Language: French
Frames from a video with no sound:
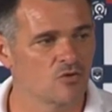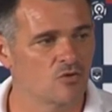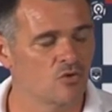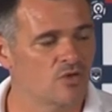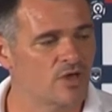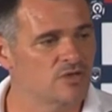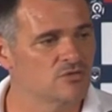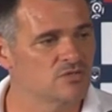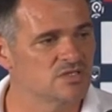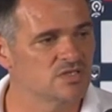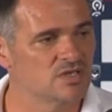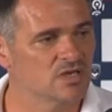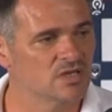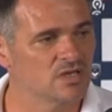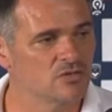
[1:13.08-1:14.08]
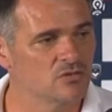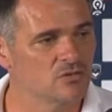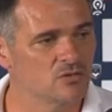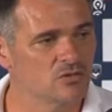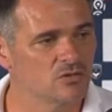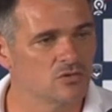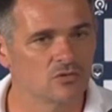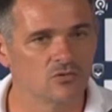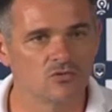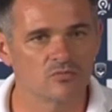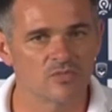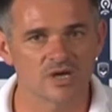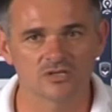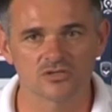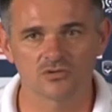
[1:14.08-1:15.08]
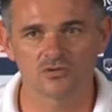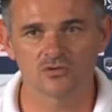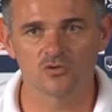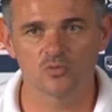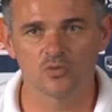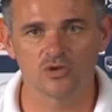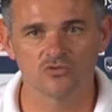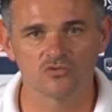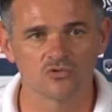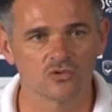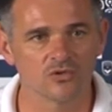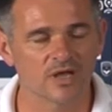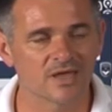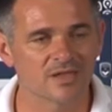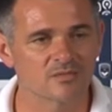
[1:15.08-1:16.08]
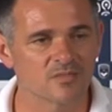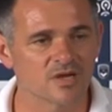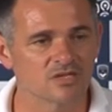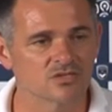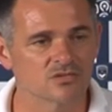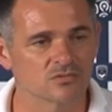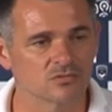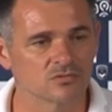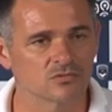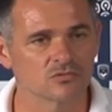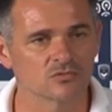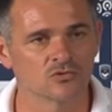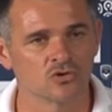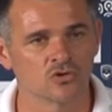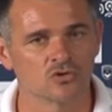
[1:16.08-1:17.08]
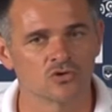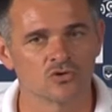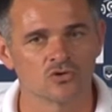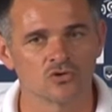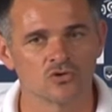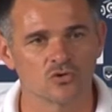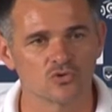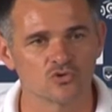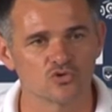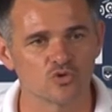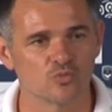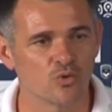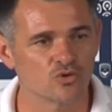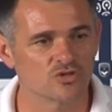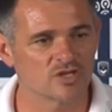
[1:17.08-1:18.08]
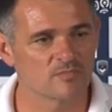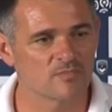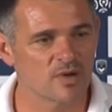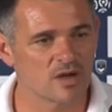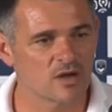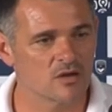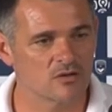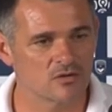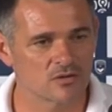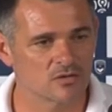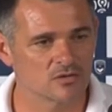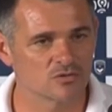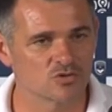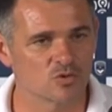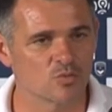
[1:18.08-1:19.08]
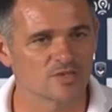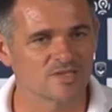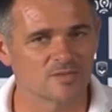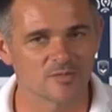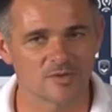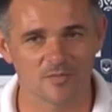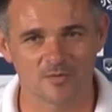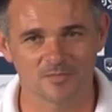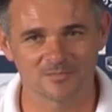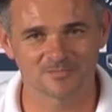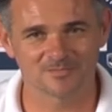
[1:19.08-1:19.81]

On a une série de, matchs euh, au mois d'août, on a quatre matchs, on, ne se projette pas euh, sur le mois de septembre.